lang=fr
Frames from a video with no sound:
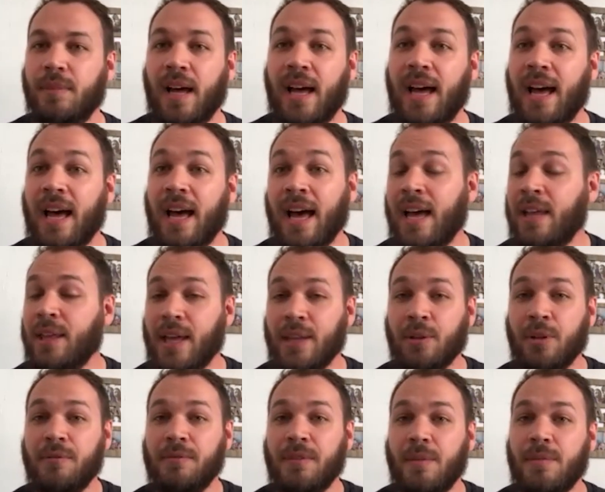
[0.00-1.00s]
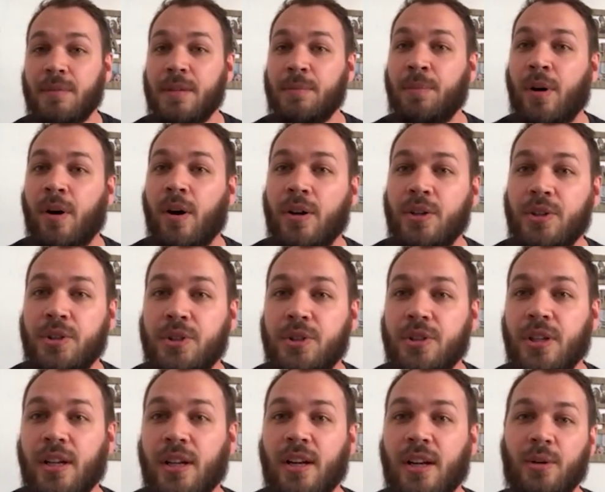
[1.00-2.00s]
à, notre famille
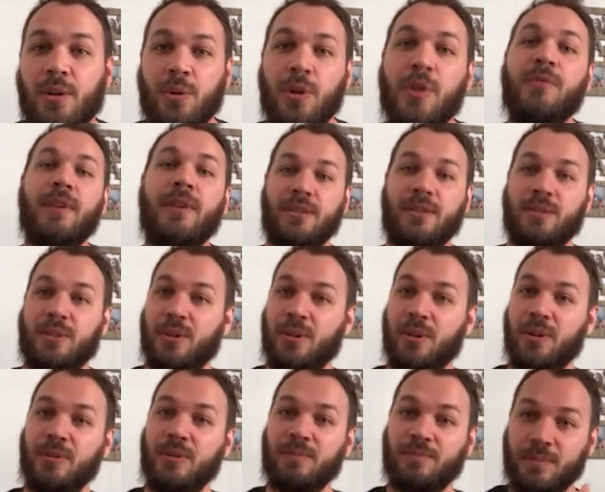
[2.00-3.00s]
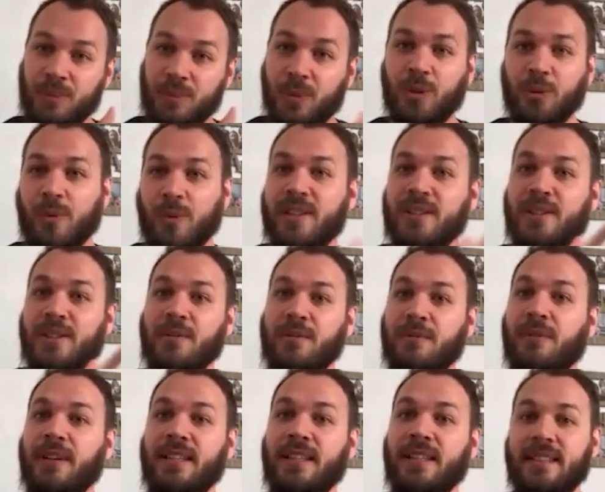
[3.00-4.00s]
proche le fait que nos trois
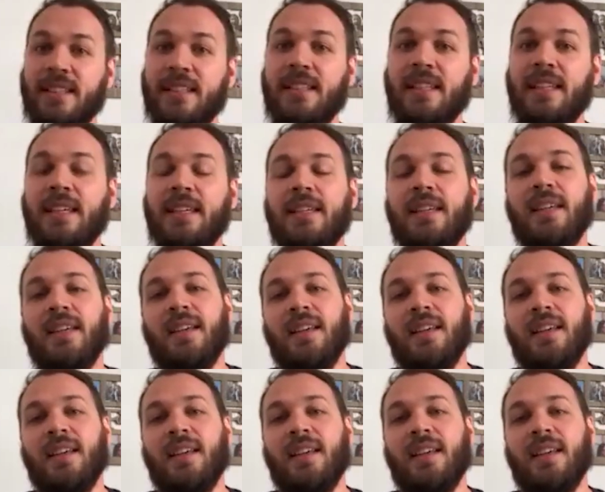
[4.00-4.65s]
enfants étaient nés.